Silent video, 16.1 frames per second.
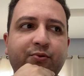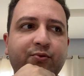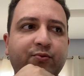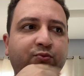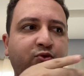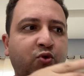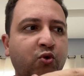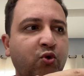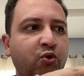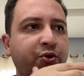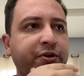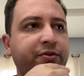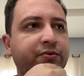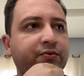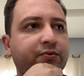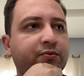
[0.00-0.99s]
por um
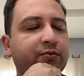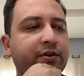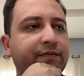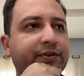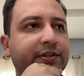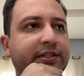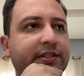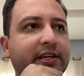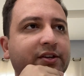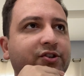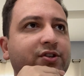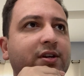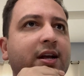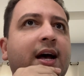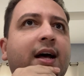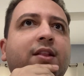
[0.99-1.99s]
doido, quando você é
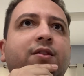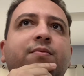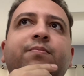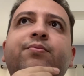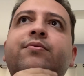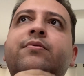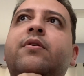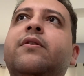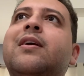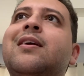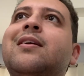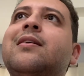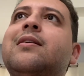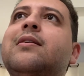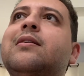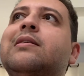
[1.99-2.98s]
xingado por
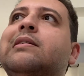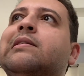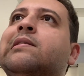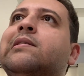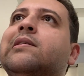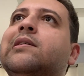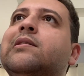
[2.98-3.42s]
alguém que,